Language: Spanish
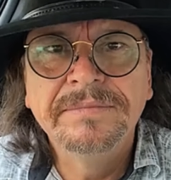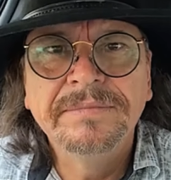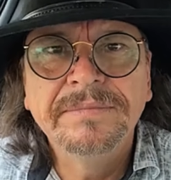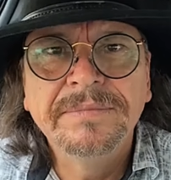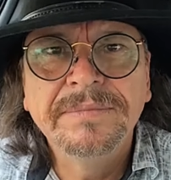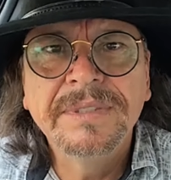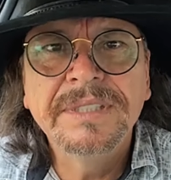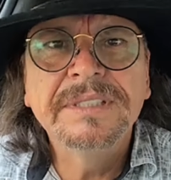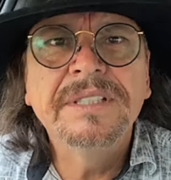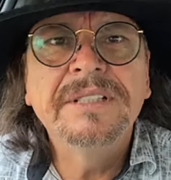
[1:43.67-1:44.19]

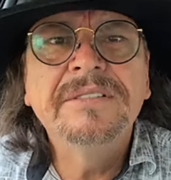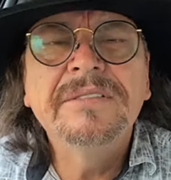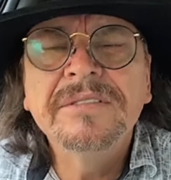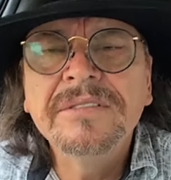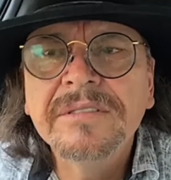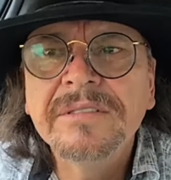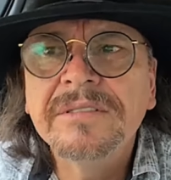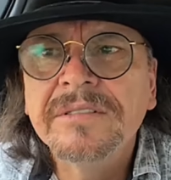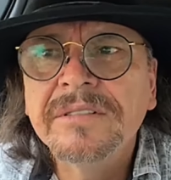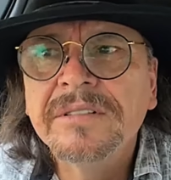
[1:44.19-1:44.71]
pues de
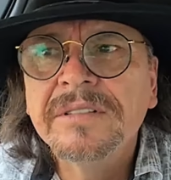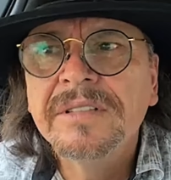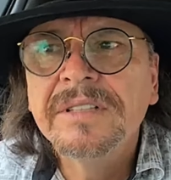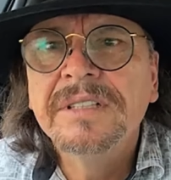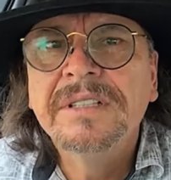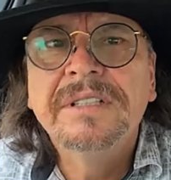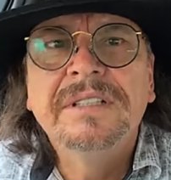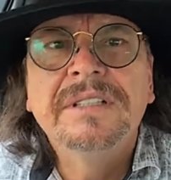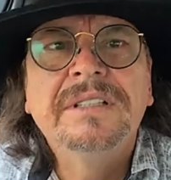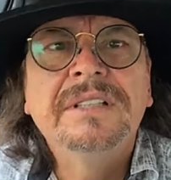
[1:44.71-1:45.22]
no,
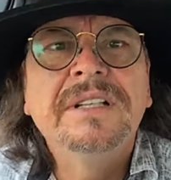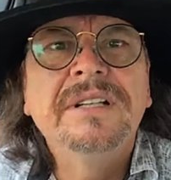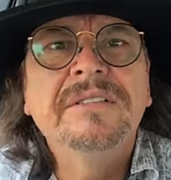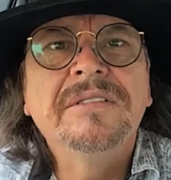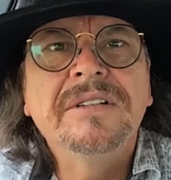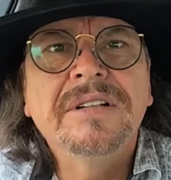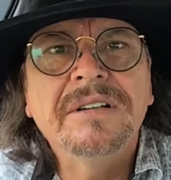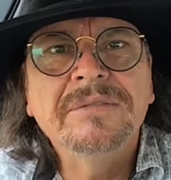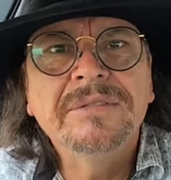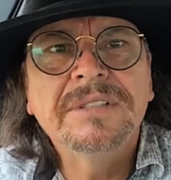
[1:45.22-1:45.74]
de no
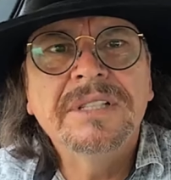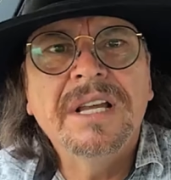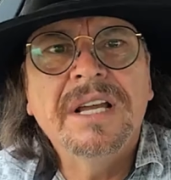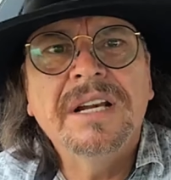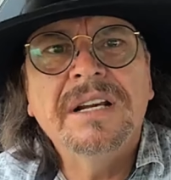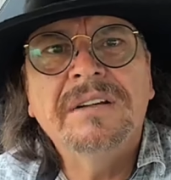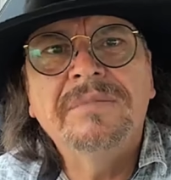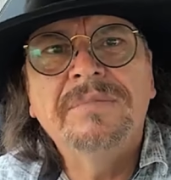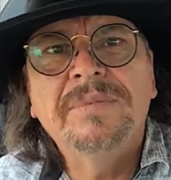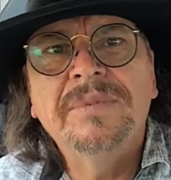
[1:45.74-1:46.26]

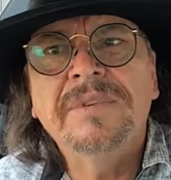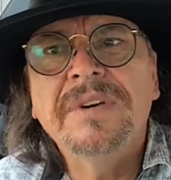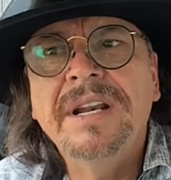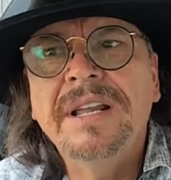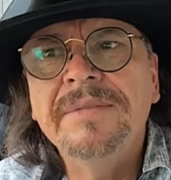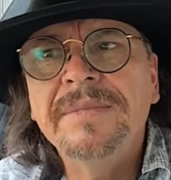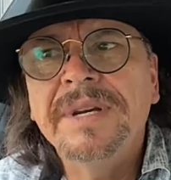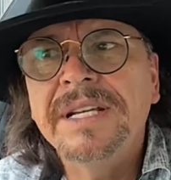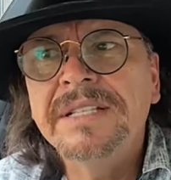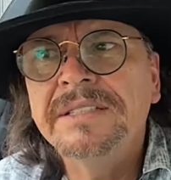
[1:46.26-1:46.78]
causar
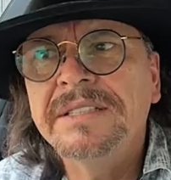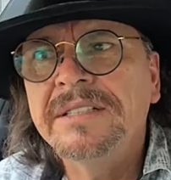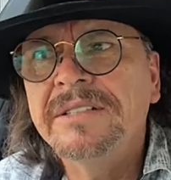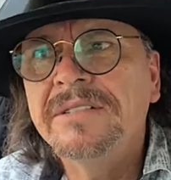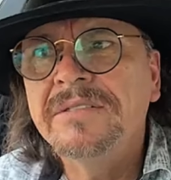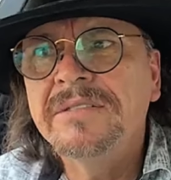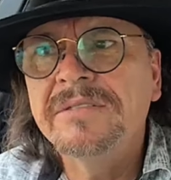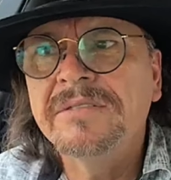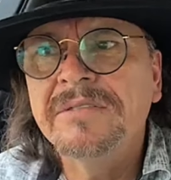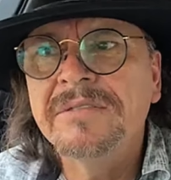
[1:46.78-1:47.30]
problemas, de
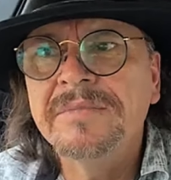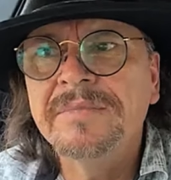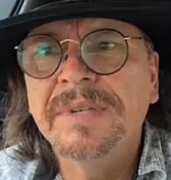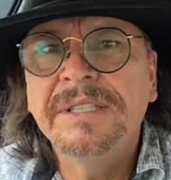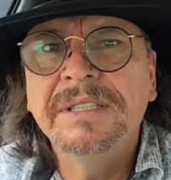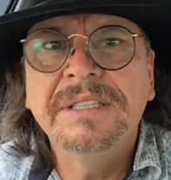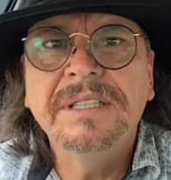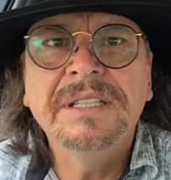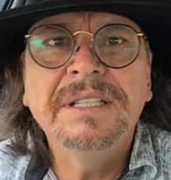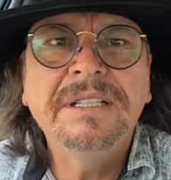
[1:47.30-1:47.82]
no
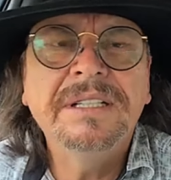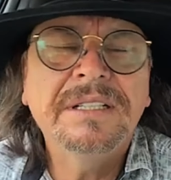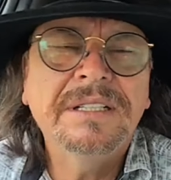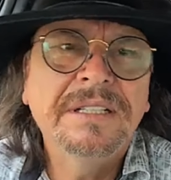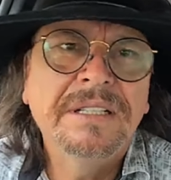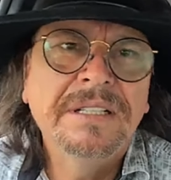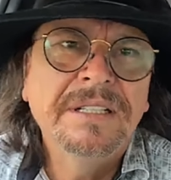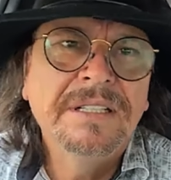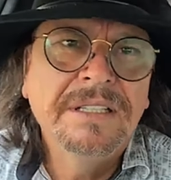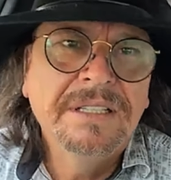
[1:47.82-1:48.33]
combatir
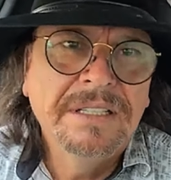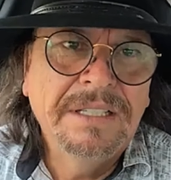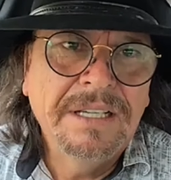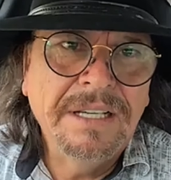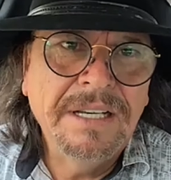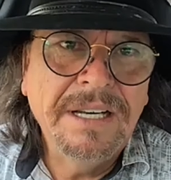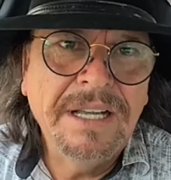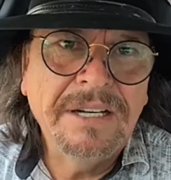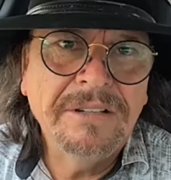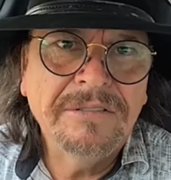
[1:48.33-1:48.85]
el
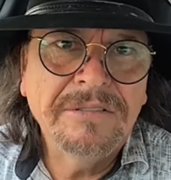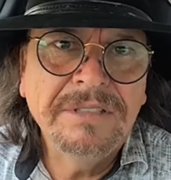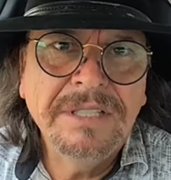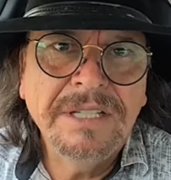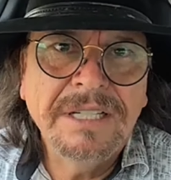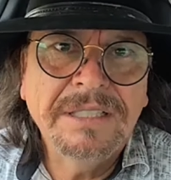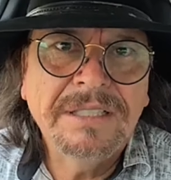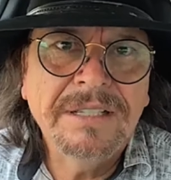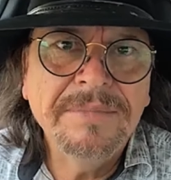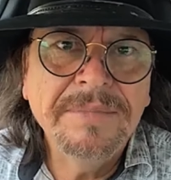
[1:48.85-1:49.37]
narco
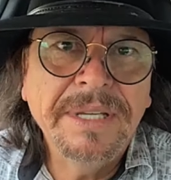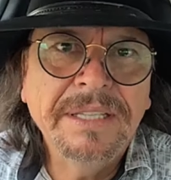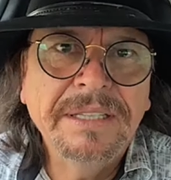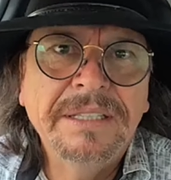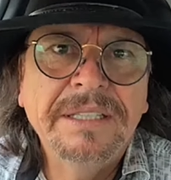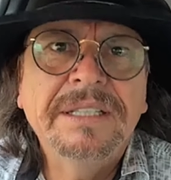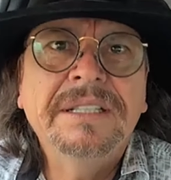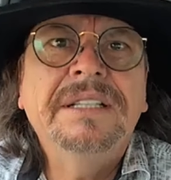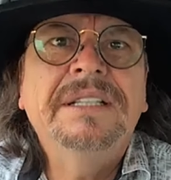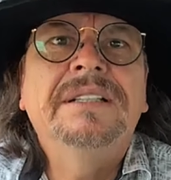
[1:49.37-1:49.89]

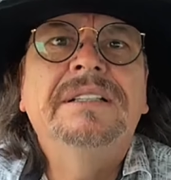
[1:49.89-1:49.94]
directamente,